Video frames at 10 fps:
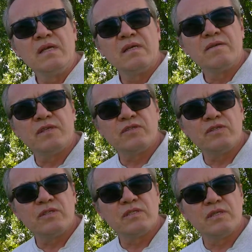w
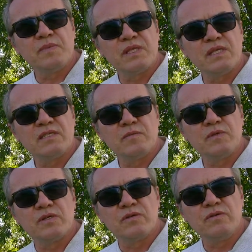2015
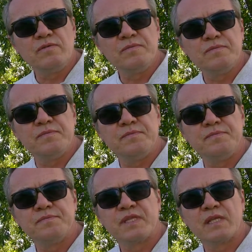roku,
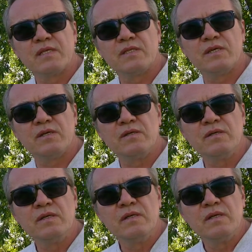to
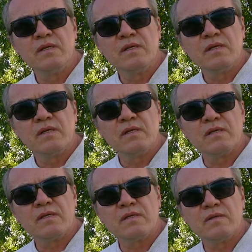
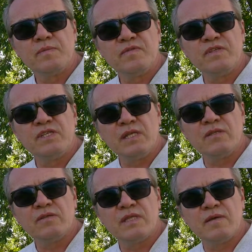y,
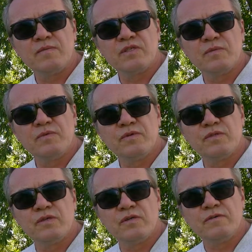powiedziano tam, że było
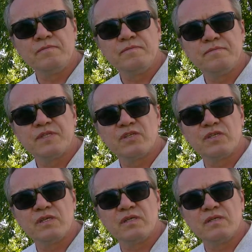to,
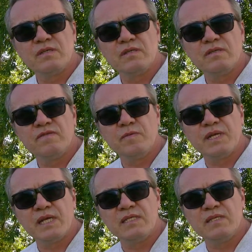że y,
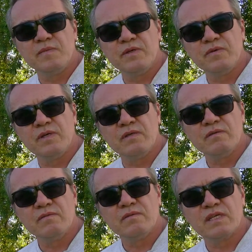wibracje były
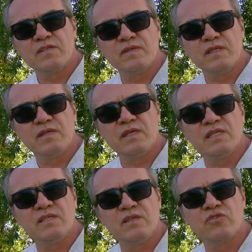tak zwany
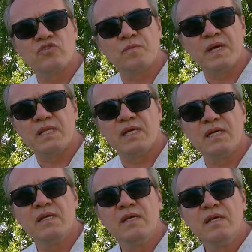rezonans
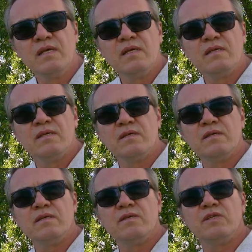Schumana
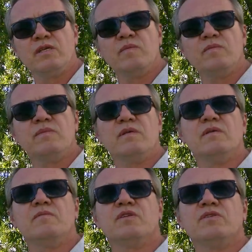
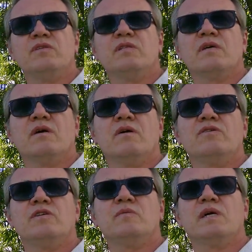
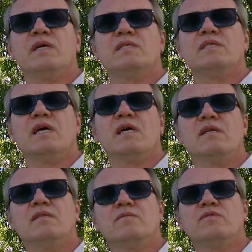7,8 y, Hz,
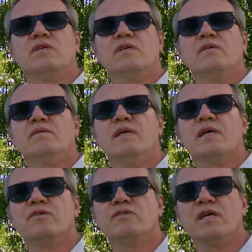dobrze?
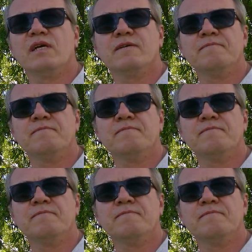Jakoś tak.